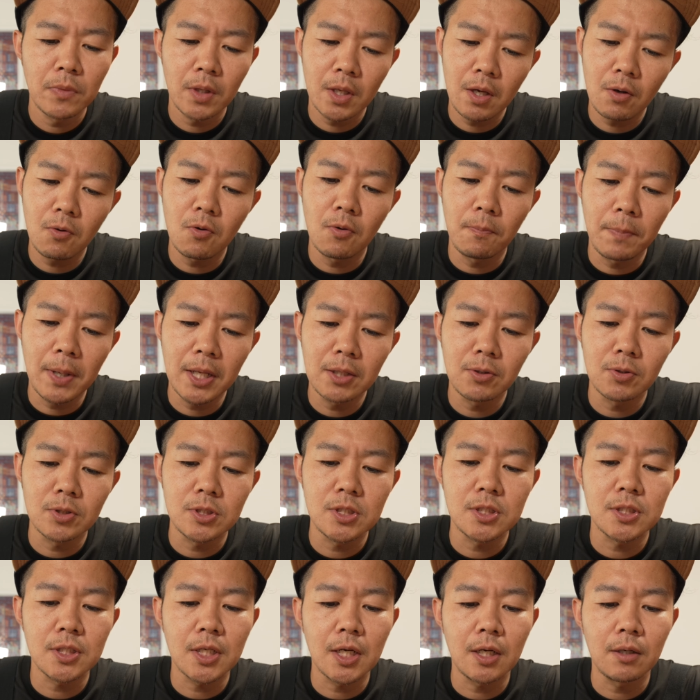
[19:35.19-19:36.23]
結構パンの
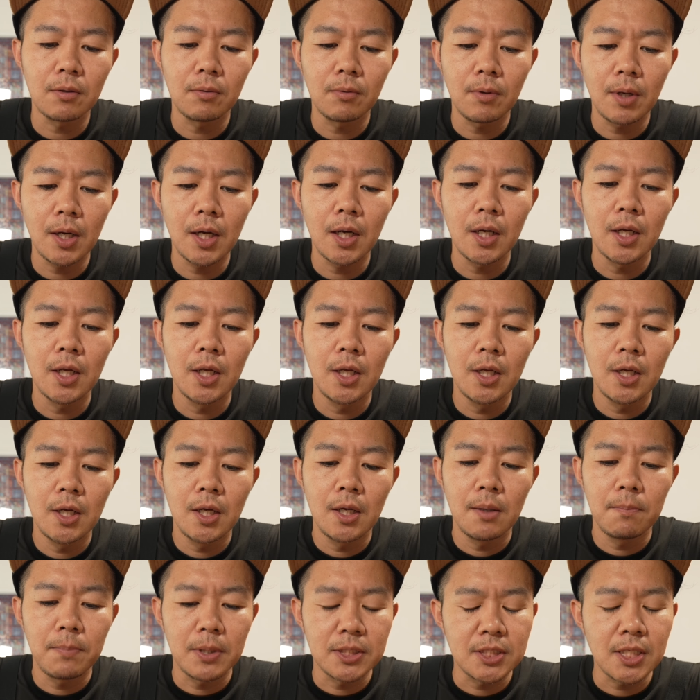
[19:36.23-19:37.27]
質感は
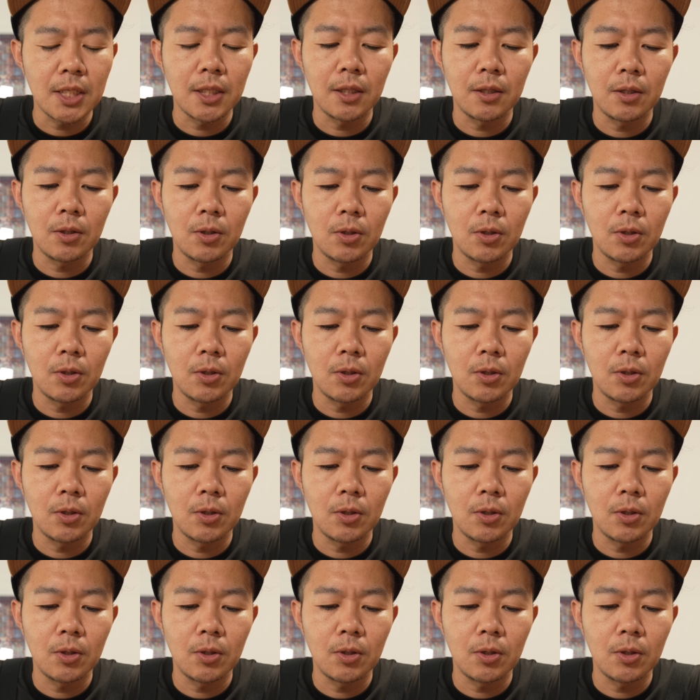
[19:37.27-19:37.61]
パサッ